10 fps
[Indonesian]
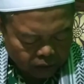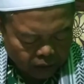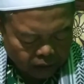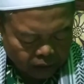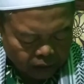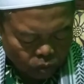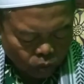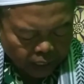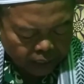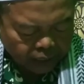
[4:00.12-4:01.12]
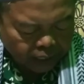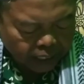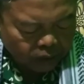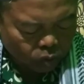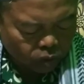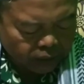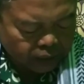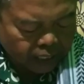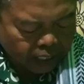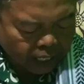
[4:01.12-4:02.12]
ditentukan dengan
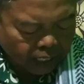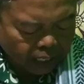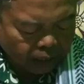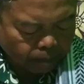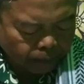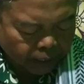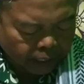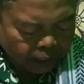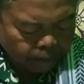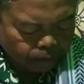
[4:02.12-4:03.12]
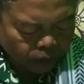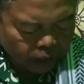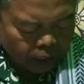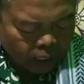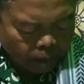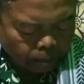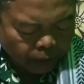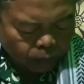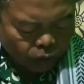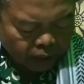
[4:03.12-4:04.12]
undian anak panah.
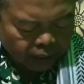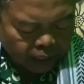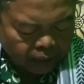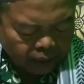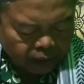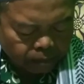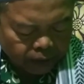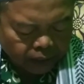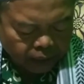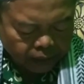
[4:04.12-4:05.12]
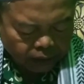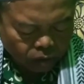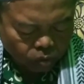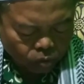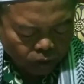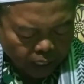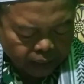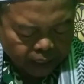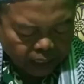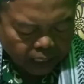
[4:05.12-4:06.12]
Perbuatan yang demikian itu
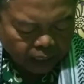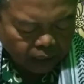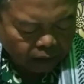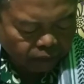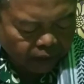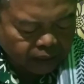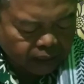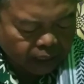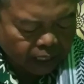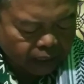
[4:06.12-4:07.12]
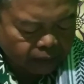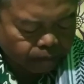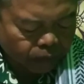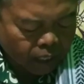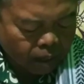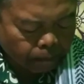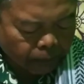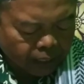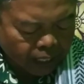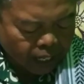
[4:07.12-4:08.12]
adalah kefasikan.
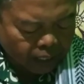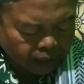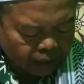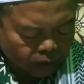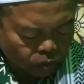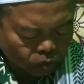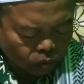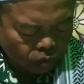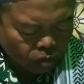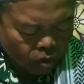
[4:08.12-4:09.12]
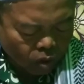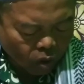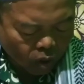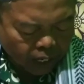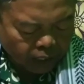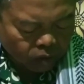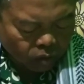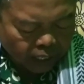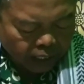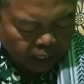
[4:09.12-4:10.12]
Pada hari itu,
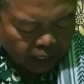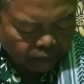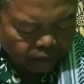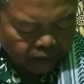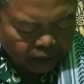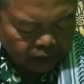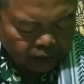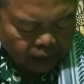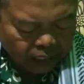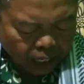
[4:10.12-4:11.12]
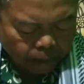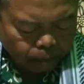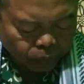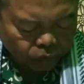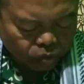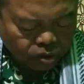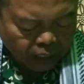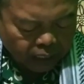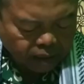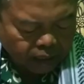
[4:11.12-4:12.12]
orang-orang kafir telah putus
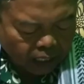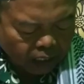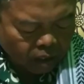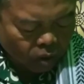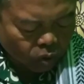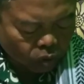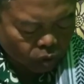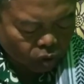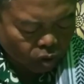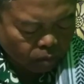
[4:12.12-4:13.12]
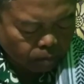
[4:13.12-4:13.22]
asa untuk